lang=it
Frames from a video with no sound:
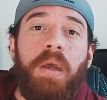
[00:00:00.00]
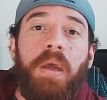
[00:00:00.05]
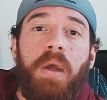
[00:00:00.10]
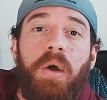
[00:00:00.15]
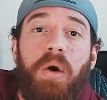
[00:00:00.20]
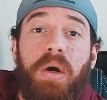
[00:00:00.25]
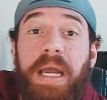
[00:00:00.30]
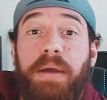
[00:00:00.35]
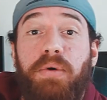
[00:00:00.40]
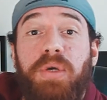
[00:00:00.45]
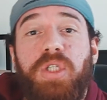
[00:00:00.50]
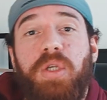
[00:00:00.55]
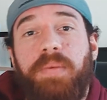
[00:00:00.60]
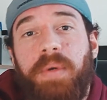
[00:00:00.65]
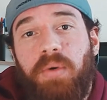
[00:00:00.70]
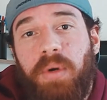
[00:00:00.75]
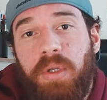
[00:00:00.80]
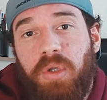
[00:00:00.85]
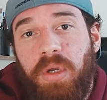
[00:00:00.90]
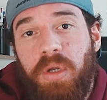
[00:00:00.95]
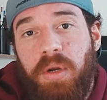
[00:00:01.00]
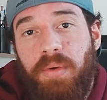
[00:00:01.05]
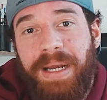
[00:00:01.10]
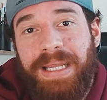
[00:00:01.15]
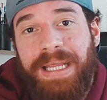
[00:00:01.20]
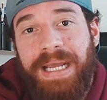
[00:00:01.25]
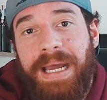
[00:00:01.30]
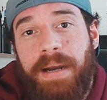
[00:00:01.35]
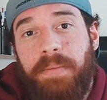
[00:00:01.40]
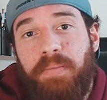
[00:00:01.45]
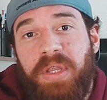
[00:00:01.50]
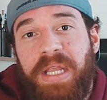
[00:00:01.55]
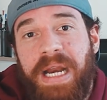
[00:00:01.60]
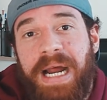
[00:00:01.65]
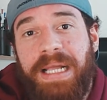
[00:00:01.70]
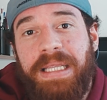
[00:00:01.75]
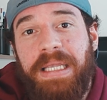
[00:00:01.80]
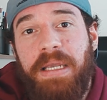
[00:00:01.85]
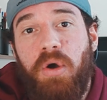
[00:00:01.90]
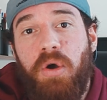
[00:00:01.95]
Ok, questo per quanto riguarda i
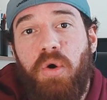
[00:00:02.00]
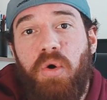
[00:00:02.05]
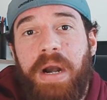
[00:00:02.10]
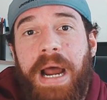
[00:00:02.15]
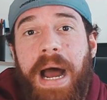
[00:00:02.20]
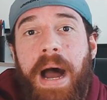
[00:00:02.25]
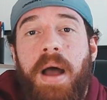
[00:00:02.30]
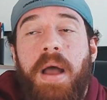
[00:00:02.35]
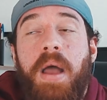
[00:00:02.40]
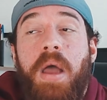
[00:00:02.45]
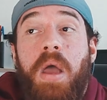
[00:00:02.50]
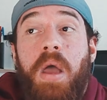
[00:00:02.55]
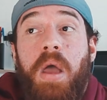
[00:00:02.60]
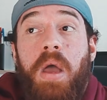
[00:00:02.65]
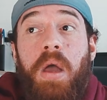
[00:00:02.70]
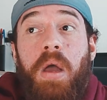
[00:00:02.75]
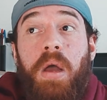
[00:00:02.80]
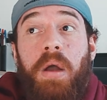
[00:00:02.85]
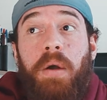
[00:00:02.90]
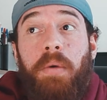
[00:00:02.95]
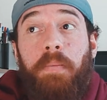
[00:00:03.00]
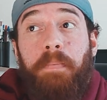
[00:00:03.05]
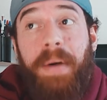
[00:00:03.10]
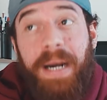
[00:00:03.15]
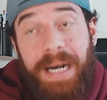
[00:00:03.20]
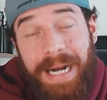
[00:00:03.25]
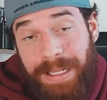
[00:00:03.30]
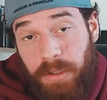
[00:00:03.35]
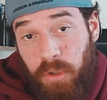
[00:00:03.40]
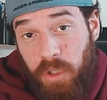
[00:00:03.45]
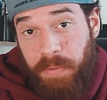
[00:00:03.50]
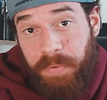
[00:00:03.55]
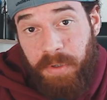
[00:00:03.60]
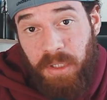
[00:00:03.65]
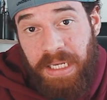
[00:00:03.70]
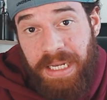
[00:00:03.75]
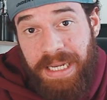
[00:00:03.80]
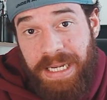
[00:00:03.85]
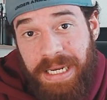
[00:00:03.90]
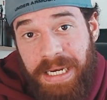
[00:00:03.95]
carboidrati. Ora, Parlando di
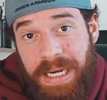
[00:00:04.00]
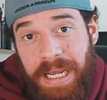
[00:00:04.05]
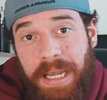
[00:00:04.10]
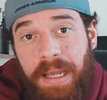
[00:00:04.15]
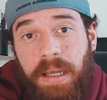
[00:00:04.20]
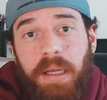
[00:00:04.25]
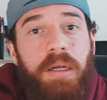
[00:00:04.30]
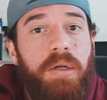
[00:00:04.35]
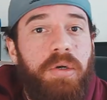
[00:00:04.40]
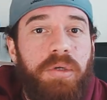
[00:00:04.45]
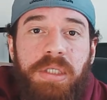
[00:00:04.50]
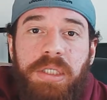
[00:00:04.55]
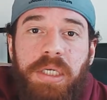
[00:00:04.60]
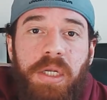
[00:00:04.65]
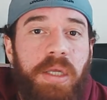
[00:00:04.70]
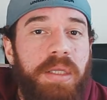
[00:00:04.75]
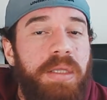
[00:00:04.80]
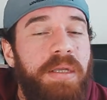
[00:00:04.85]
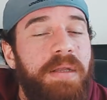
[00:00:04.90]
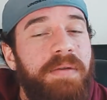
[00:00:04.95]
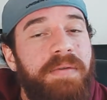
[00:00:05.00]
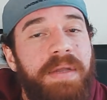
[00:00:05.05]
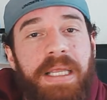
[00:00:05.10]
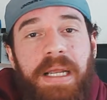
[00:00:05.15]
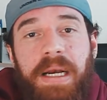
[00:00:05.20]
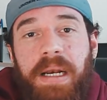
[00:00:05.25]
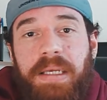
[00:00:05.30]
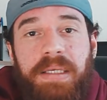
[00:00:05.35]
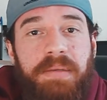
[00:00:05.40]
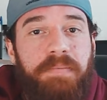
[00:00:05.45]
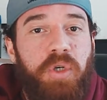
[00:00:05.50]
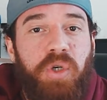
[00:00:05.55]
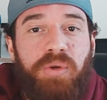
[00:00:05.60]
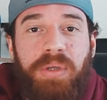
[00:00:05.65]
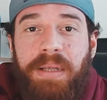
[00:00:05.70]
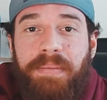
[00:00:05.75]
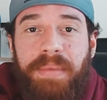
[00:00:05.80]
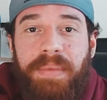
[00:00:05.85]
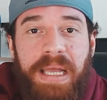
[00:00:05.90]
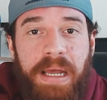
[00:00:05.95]
proteine, il consiglio è di dividerle
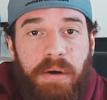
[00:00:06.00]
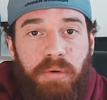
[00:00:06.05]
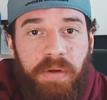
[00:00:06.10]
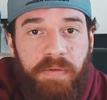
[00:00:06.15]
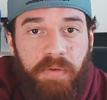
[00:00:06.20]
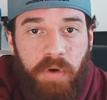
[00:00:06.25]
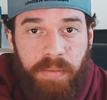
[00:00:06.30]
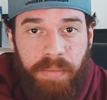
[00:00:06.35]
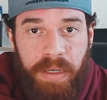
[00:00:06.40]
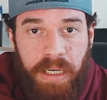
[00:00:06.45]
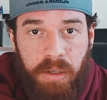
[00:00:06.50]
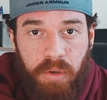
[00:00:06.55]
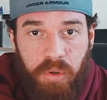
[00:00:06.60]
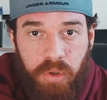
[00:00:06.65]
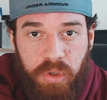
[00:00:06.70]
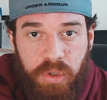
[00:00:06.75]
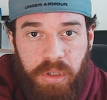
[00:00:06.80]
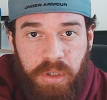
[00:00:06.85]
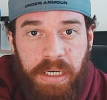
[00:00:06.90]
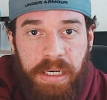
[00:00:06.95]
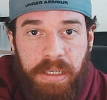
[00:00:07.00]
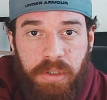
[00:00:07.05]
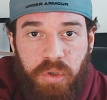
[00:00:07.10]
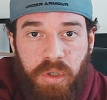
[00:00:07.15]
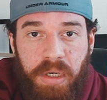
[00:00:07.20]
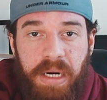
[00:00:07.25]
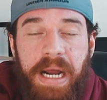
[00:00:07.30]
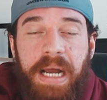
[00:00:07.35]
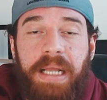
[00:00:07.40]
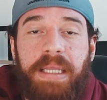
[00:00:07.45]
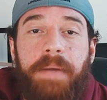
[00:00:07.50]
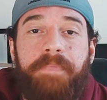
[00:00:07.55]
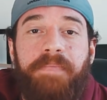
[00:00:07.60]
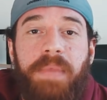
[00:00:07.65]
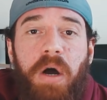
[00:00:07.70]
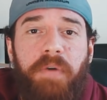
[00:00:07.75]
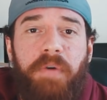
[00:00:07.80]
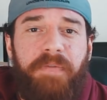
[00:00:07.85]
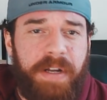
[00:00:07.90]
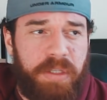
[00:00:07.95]
semplicemente in maniera uniforme nel corso della giornata.
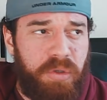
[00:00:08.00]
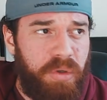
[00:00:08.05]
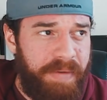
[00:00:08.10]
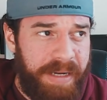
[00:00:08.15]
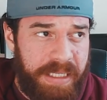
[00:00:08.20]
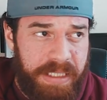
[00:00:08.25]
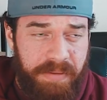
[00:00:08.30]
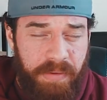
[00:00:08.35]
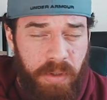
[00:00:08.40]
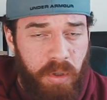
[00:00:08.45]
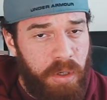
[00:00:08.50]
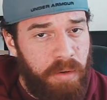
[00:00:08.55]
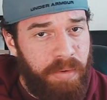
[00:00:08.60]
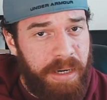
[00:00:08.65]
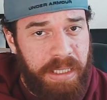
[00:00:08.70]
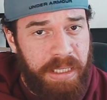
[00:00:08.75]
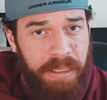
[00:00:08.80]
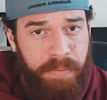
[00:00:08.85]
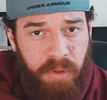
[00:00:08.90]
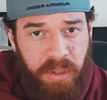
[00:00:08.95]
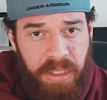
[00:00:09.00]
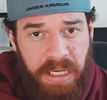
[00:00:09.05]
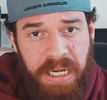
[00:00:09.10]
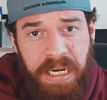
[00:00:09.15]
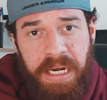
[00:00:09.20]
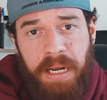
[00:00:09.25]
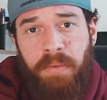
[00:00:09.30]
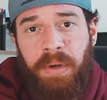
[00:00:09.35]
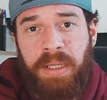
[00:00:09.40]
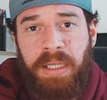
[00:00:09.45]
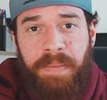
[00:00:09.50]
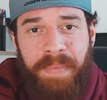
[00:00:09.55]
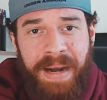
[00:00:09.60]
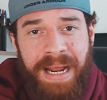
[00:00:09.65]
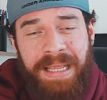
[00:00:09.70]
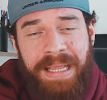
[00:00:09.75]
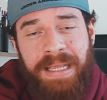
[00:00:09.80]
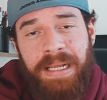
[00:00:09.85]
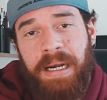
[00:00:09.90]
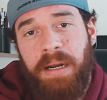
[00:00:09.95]
Ho fatto diversi video riguardo alle proteine, quante
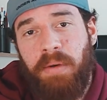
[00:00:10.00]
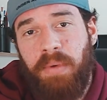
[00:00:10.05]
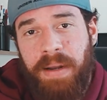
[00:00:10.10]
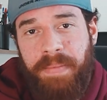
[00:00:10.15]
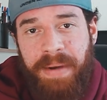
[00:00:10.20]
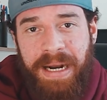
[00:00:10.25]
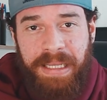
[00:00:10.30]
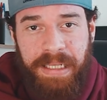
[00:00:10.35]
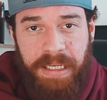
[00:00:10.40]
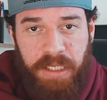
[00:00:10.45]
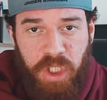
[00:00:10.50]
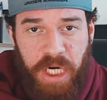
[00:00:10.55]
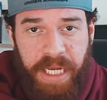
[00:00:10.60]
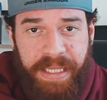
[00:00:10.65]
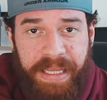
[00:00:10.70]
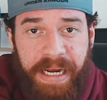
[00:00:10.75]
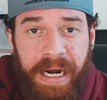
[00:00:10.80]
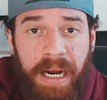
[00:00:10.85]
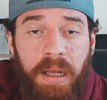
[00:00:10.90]
prenderle, quali prendere, eccetera.